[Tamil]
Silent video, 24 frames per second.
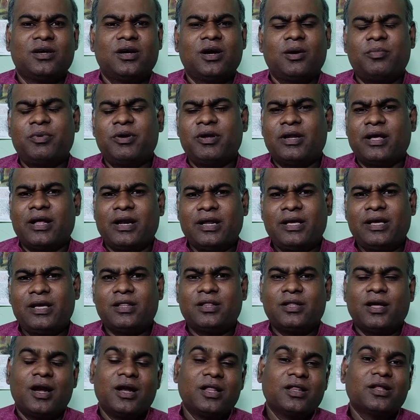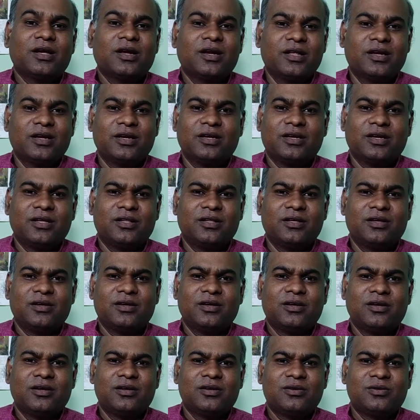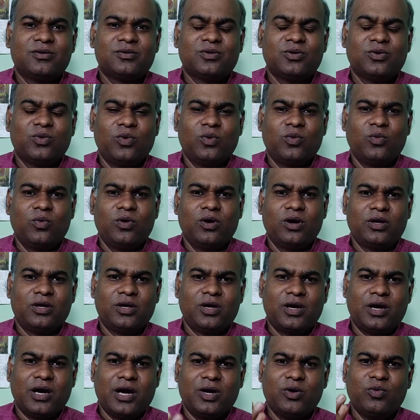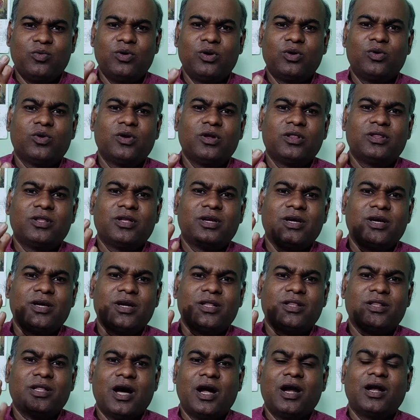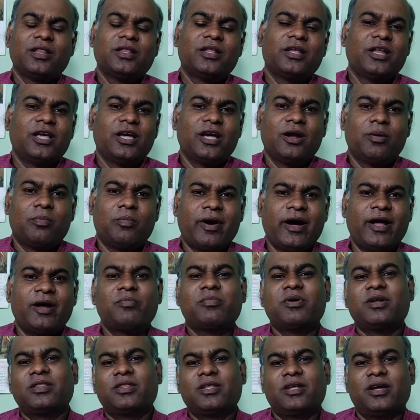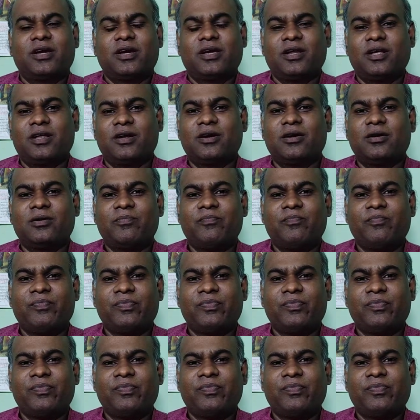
அப்படி நிறைய தாளந்துகள் இருக்கிறது ஸோ உங்களுக்கு கடவுள் கொடுத்திருக்கிற தாளந்தை நீங்கள் பயன்படுத்தியிருக்கிறீர்கள்